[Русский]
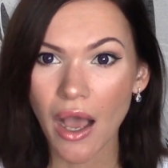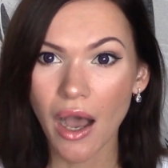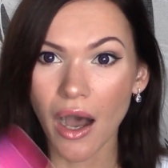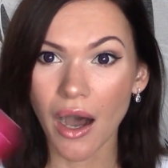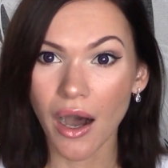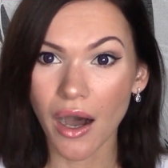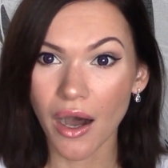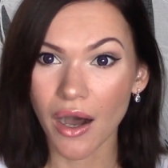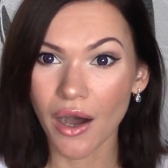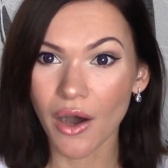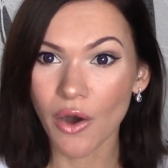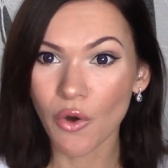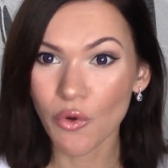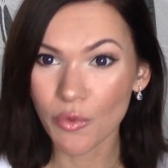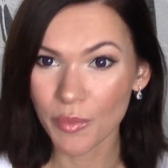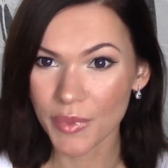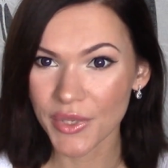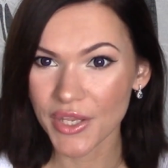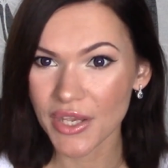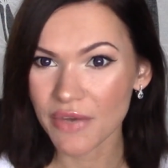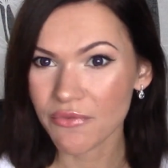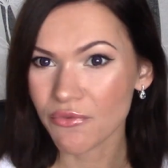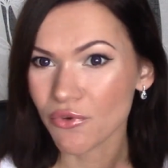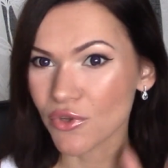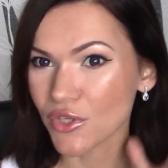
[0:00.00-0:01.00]
А, у
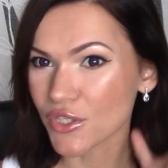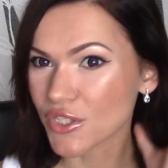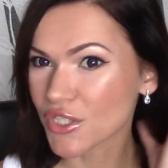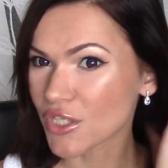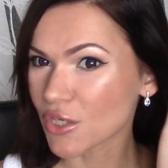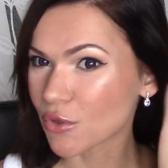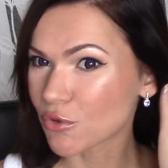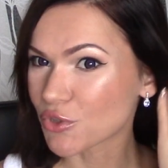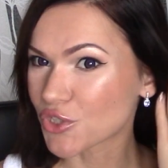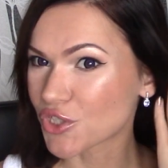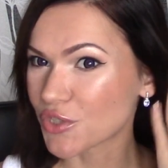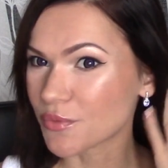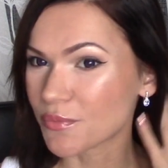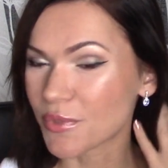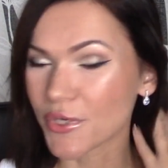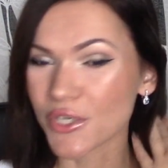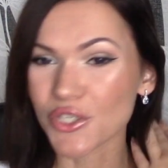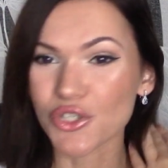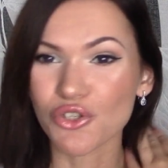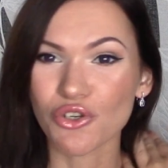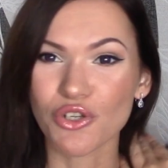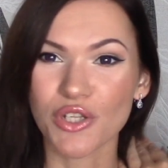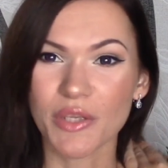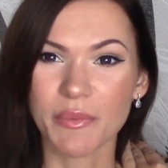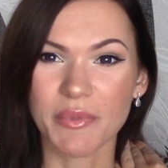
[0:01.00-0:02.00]
меня волосы очень
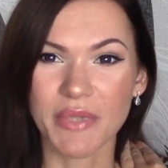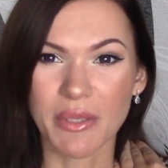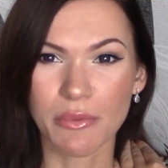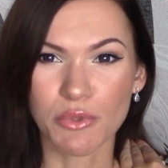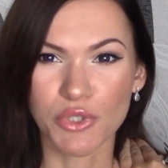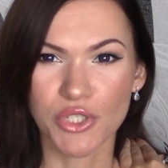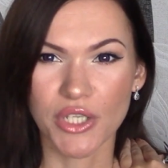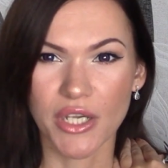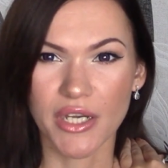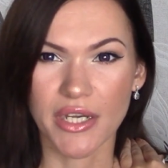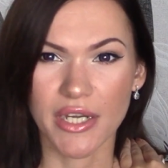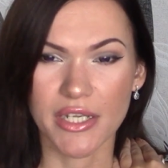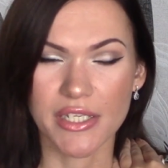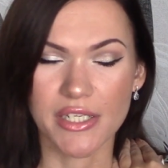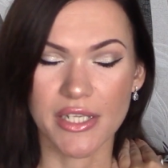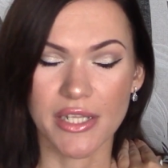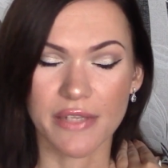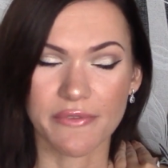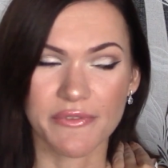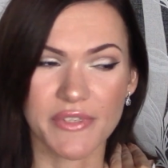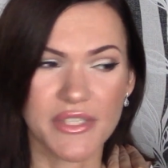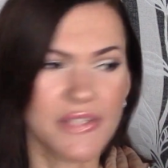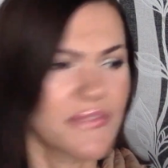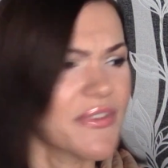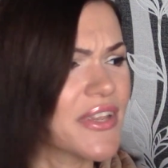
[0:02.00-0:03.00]
пережженные, потому что я
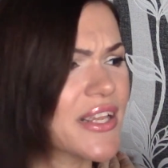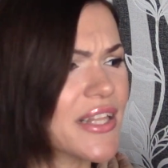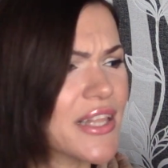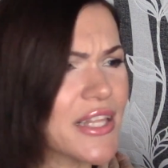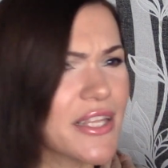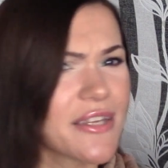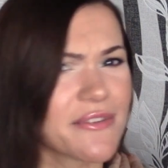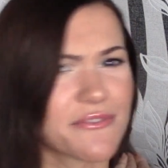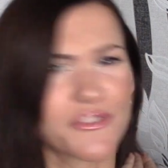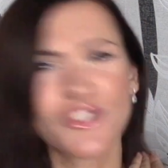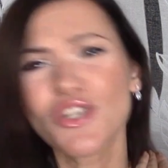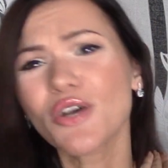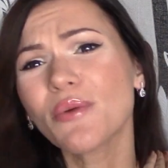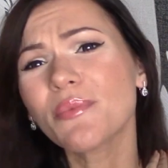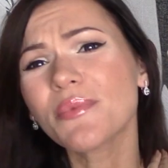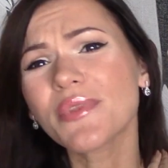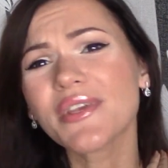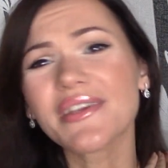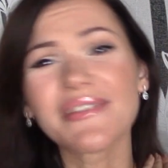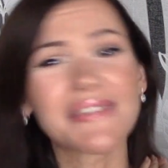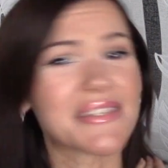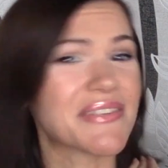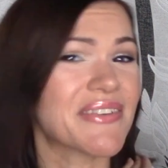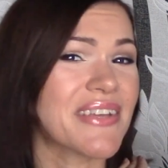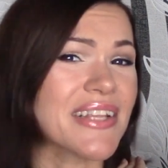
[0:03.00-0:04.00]
красила в светлые, в
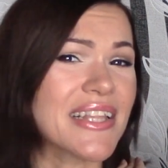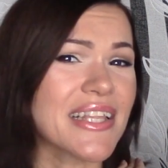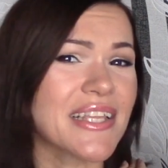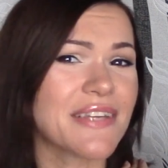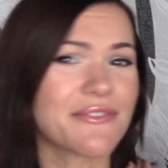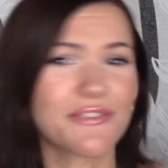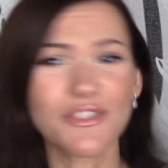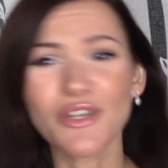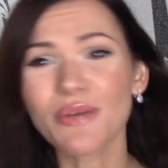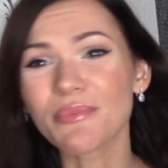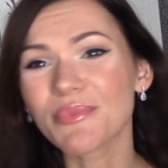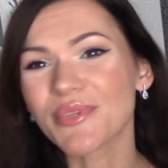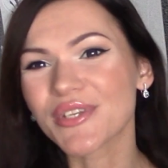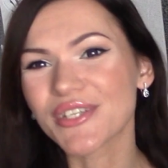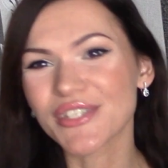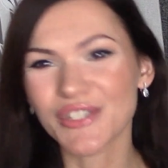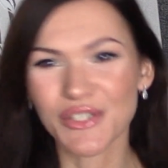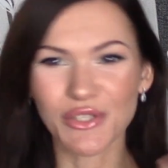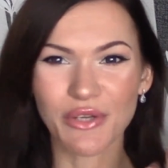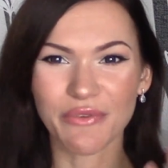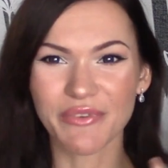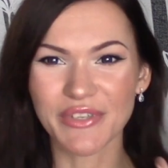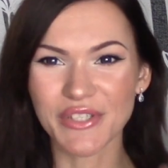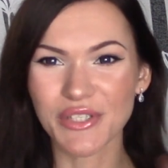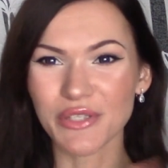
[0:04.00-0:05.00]
темные, в светлые, в темные,
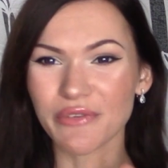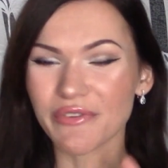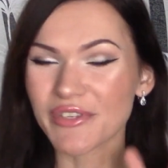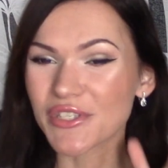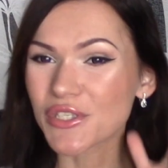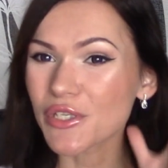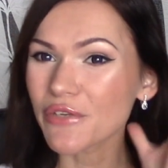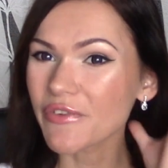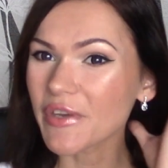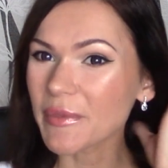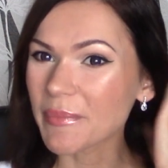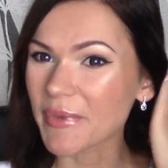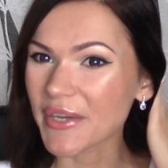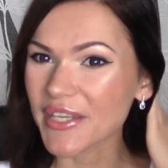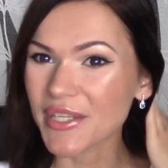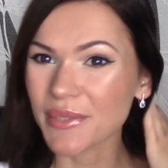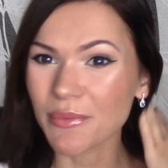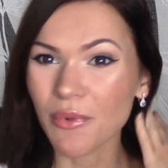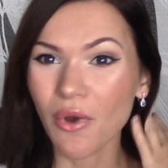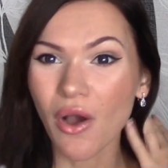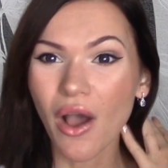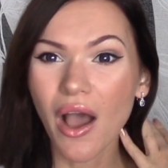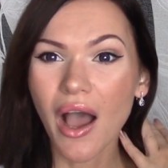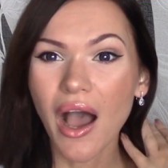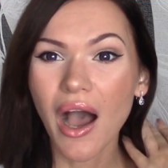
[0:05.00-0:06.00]
снова и снова и снова, и поэтому